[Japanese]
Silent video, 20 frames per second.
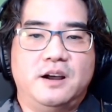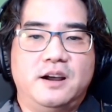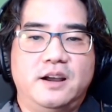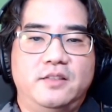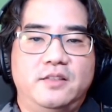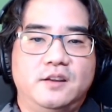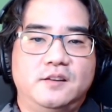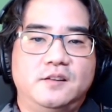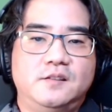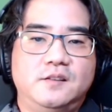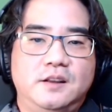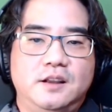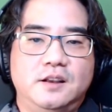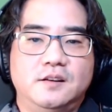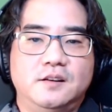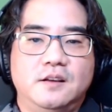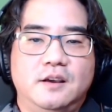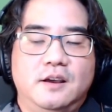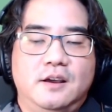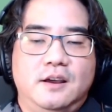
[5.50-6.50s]

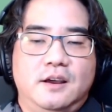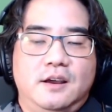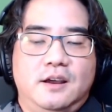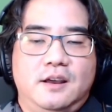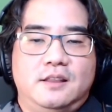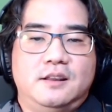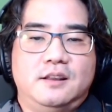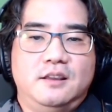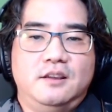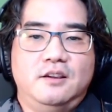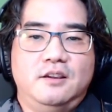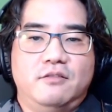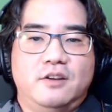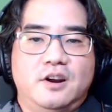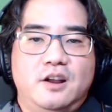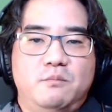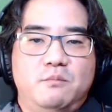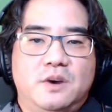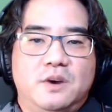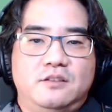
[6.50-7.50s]
えー、皆さんこ
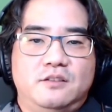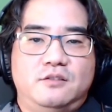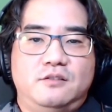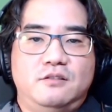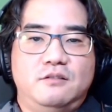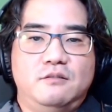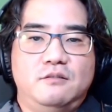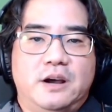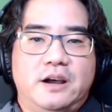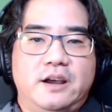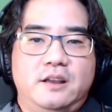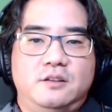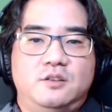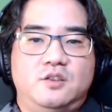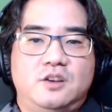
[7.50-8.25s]
んばんは。